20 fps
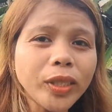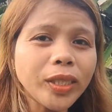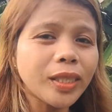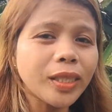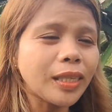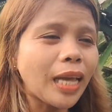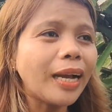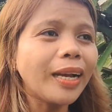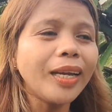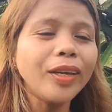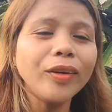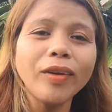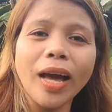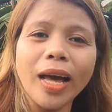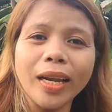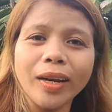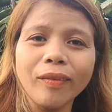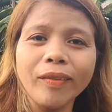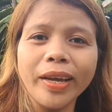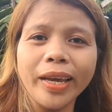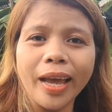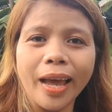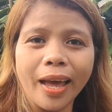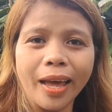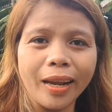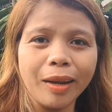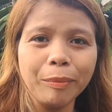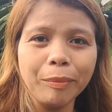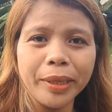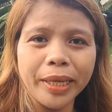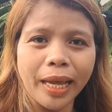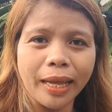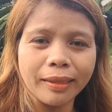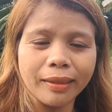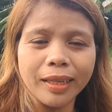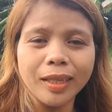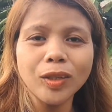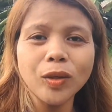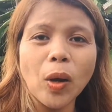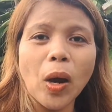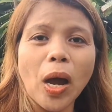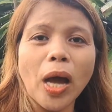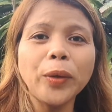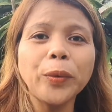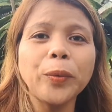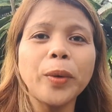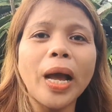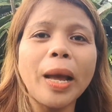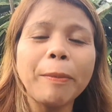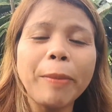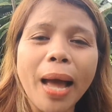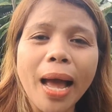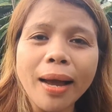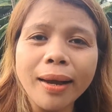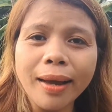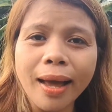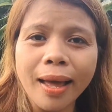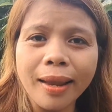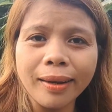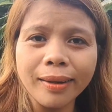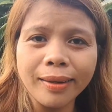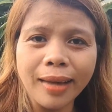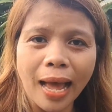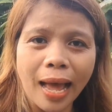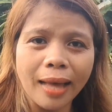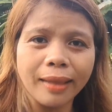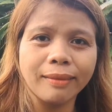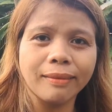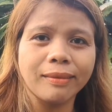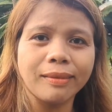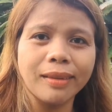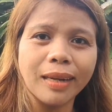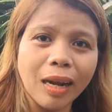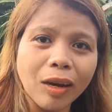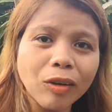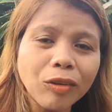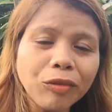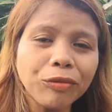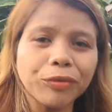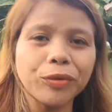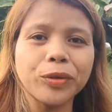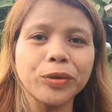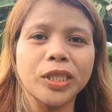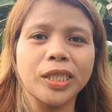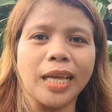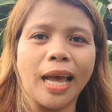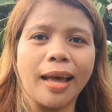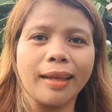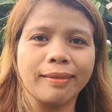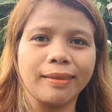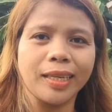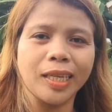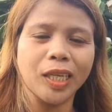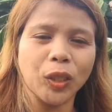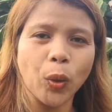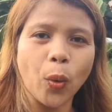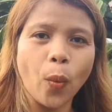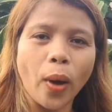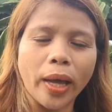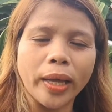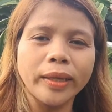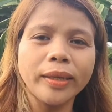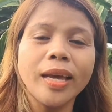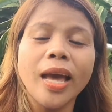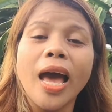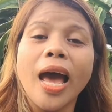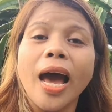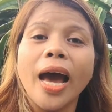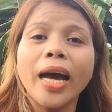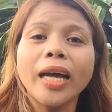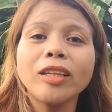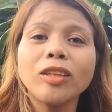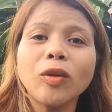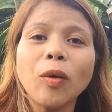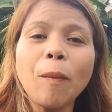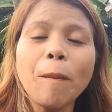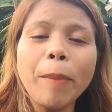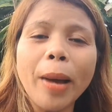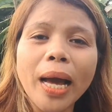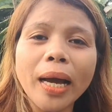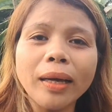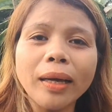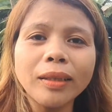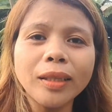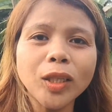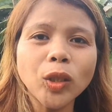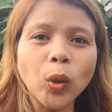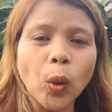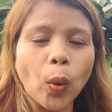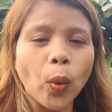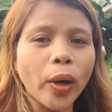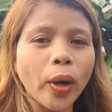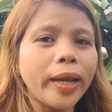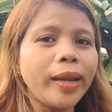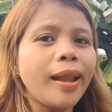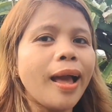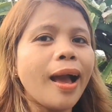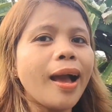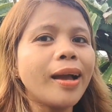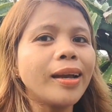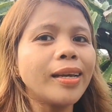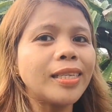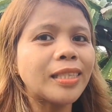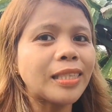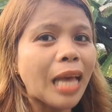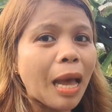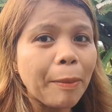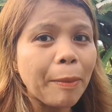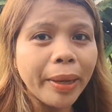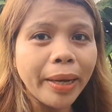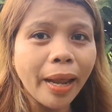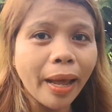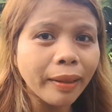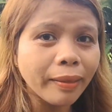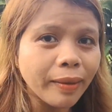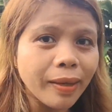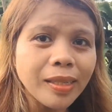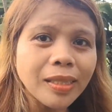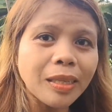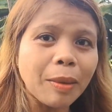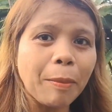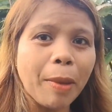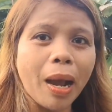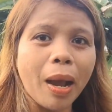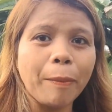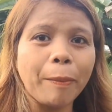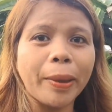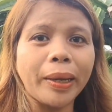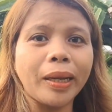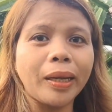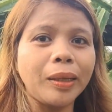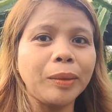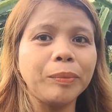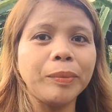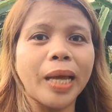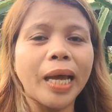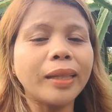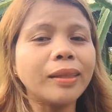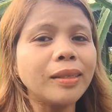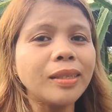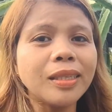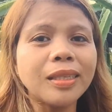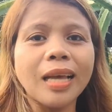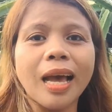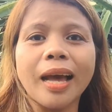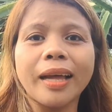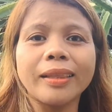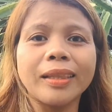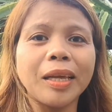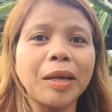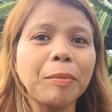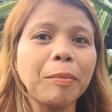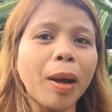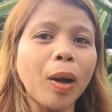Kids, ang ah, ngayong araw ay aalamin natin kung ano nga ba ang kahalagahan ng dragon fruit sa ating katawan at kung bakit ito kailangang isama natin sa mga pananim natin sa ating